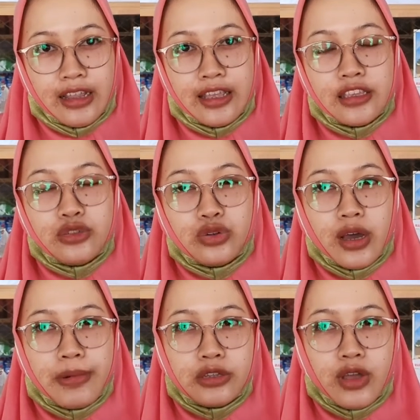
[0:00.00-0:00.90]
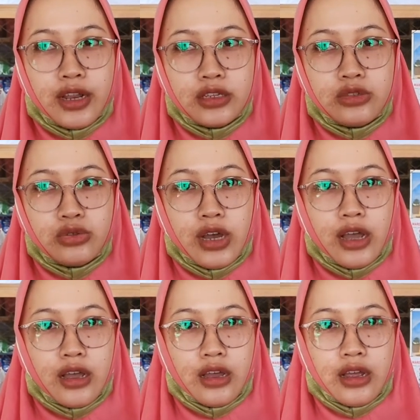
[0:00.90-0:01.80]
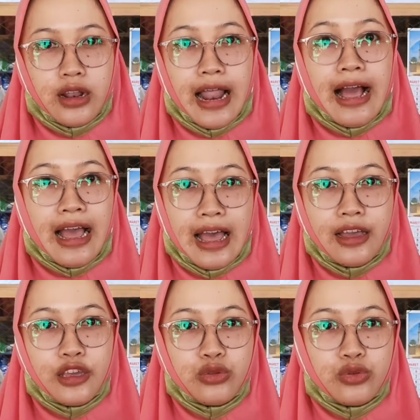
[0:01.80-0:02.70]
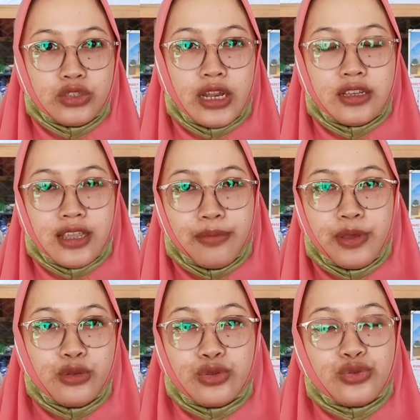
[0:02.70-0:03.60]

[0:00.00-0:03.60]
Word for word: katanya juga pasokannya juga maka gitu cari sapi